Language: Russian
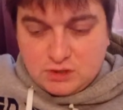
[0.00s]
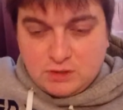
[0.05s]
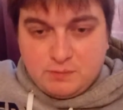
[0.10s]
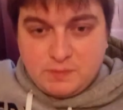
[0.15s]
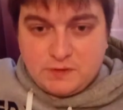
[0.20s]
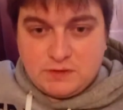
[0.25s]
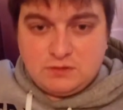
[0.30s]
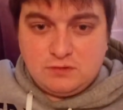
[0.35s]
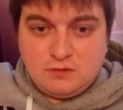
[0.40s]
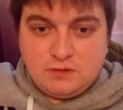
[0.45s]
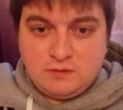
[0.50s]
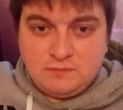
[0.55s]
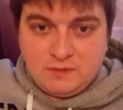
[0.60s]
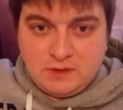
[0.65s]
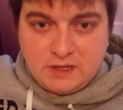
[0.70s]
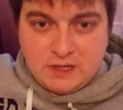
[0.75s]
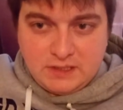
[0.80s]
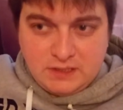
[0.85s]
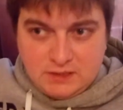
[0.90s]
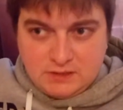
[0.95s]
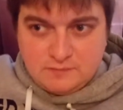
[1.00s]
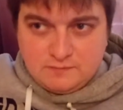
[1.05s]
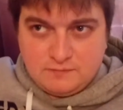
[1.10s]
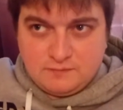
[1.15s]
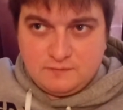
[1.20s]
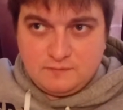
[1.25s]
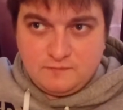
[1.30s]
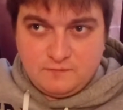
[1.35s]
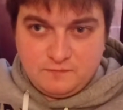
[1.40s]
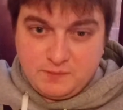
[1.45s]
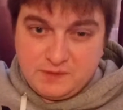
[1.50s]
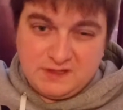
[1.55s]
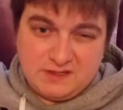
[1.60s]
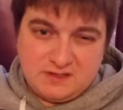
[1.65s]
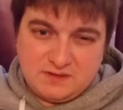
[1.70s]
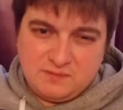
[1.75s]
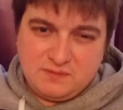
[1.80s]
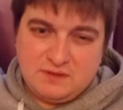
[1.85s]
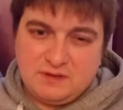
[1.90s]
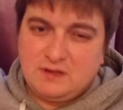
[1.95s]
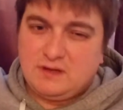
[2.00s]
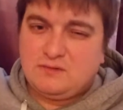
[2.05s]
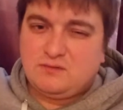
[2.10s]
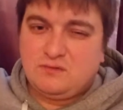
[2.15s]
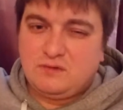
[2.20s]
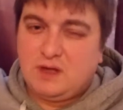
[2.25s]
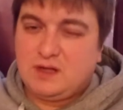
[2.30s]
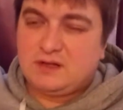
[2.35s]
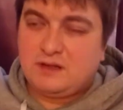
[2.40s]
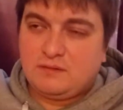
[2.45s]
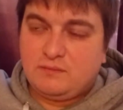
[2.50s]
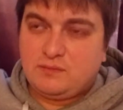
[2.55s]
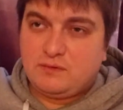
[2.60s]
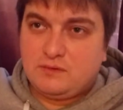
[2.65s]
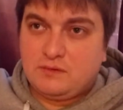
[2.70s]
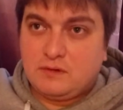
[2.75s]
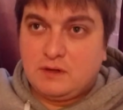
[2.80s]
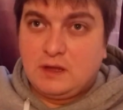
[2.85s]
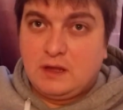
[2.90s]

определенный механизм, в принципе, да, ну, я так понял.